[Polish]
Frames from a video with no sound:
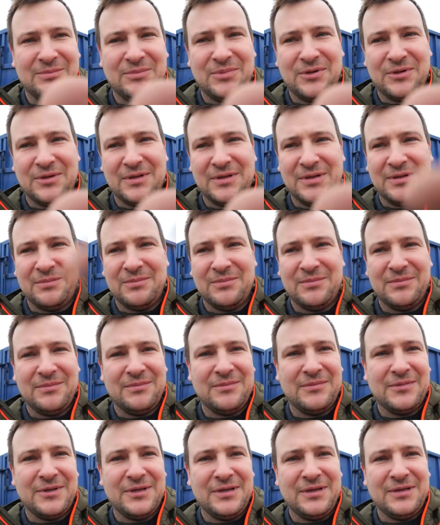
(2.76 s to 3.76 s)
Brudny
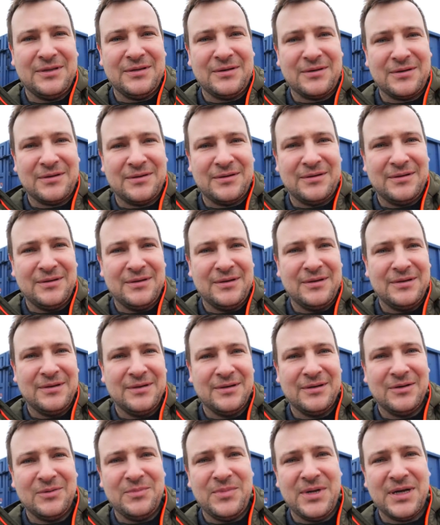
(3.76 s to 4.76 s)
monitor.
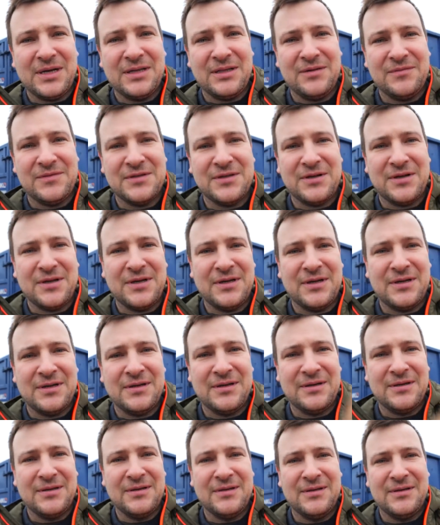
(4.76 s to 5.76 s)
Obiektyw, sorry.
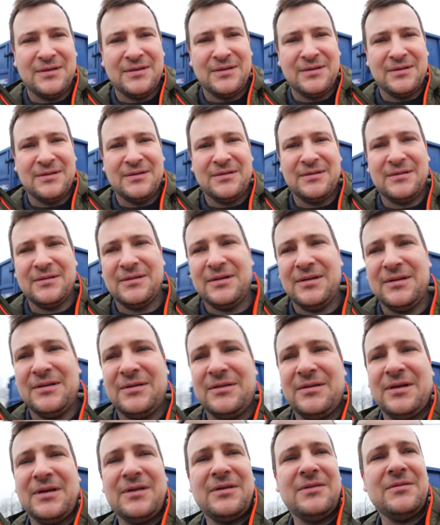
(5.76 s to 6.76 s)
A
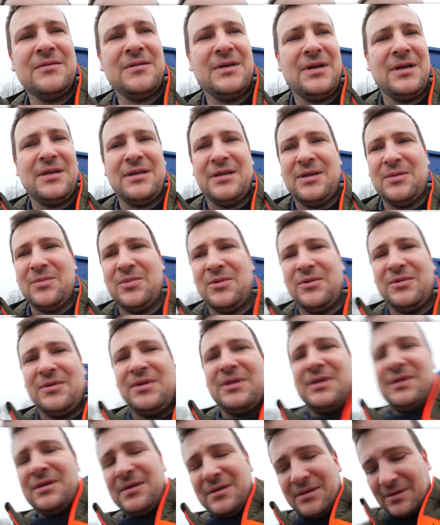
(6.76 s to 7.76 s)
to tak konkretnie brudny.